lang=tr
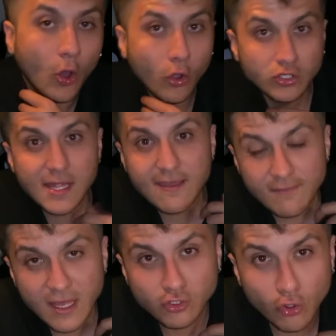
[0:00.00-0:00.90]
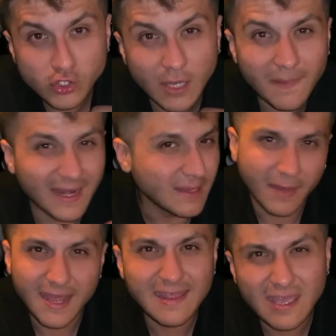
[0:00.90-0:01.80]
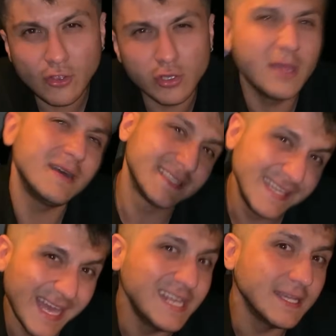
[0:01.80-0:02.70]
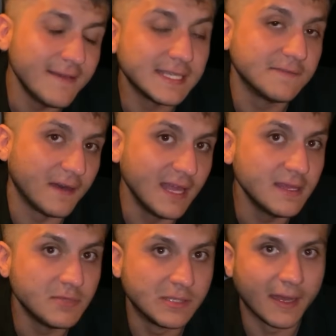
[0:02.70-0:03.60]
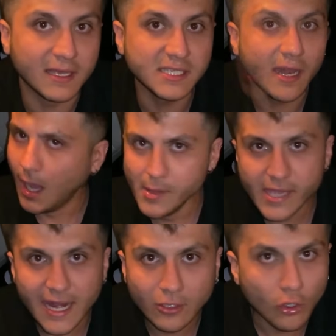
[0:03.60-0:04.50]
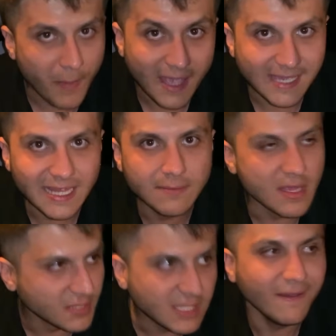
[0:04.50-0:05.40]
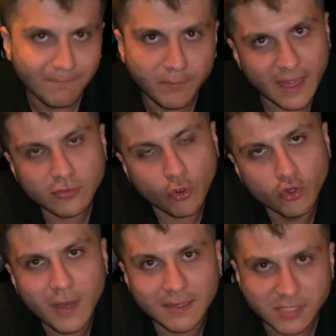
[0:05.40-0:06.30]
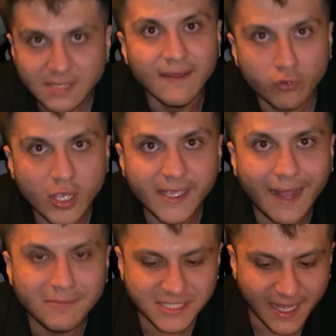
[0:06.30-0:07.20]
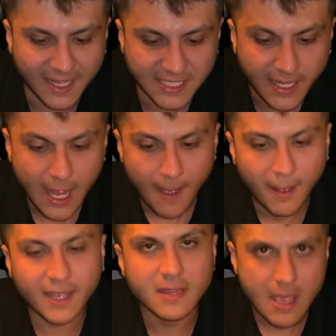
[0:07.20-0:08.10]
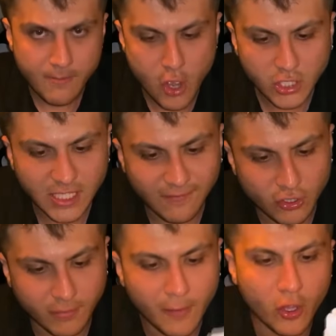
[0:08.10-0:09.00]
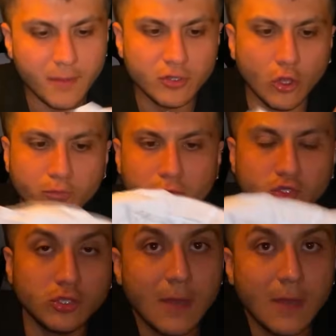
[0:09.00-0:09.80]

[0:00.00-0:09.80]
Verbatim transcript: O yüzden evimden çok uzak bir yerdeyim. Bana hediye yollayamazsın. Gelince verirsin falan demiştim arkadaşlar. Ama gerek yok. Ben gelirim demişti ve ben konumu atmıştım ve buraya gelmişti arkadaşlar. Bakın bir önceki videomda böyle bir not bulmuştum.